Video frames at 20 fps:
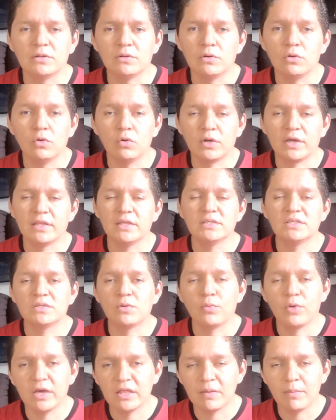lo que
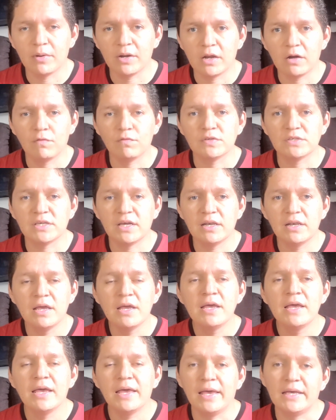distribuía de manera oficial
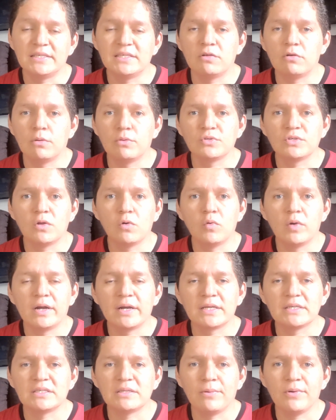este nuevo
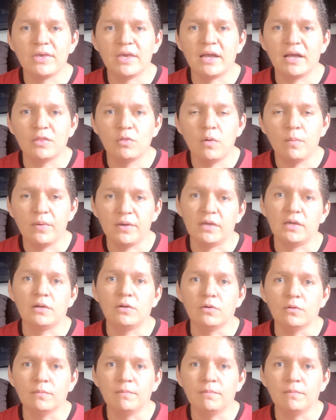celular que estaba llegando a México.